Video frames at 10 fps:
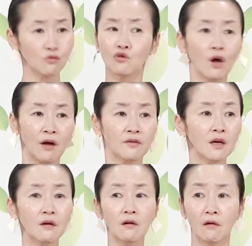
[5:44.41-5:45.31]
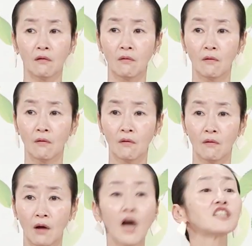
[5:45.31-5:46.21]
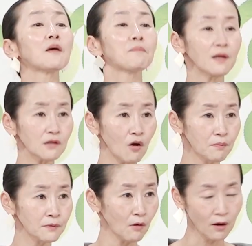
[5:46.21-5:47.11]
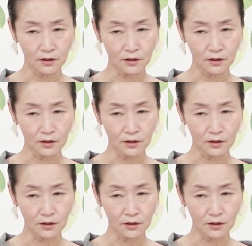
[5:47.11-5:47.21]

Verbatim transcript: 이게 아니에요. 가해자 피해자가 없어.